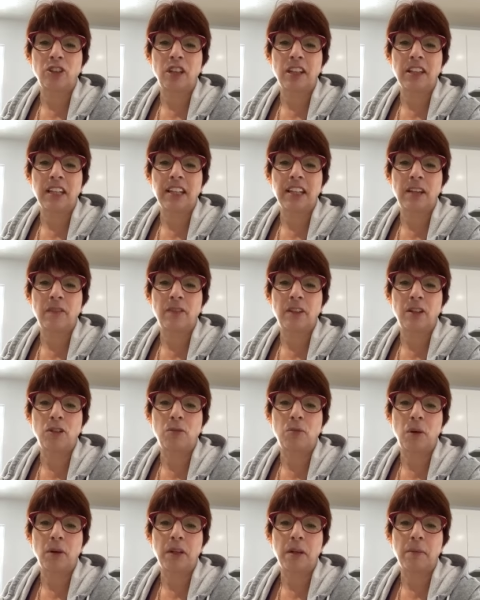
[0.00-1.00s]
Je suis en train d'inviter
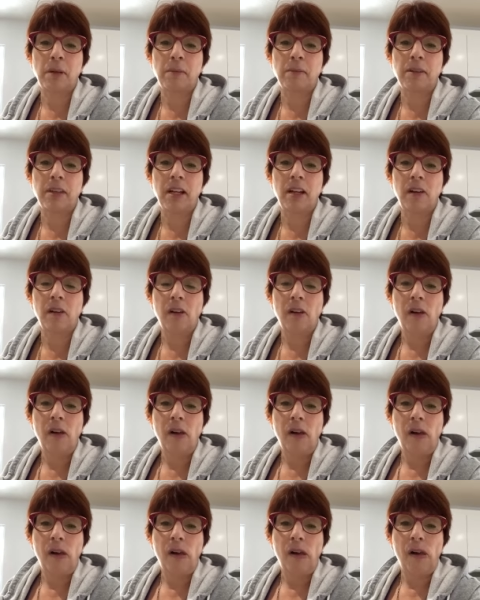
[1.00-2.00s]
du monde en même temps.
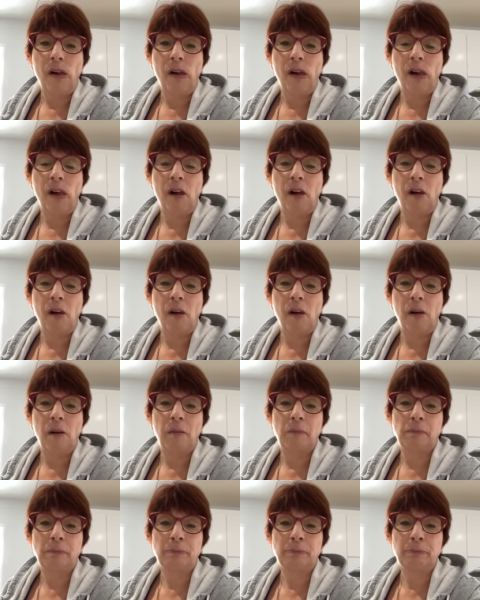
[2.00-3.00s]

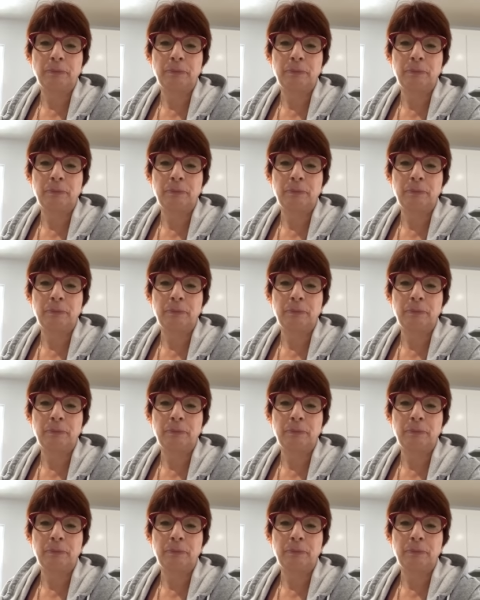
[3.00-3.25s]
Euh,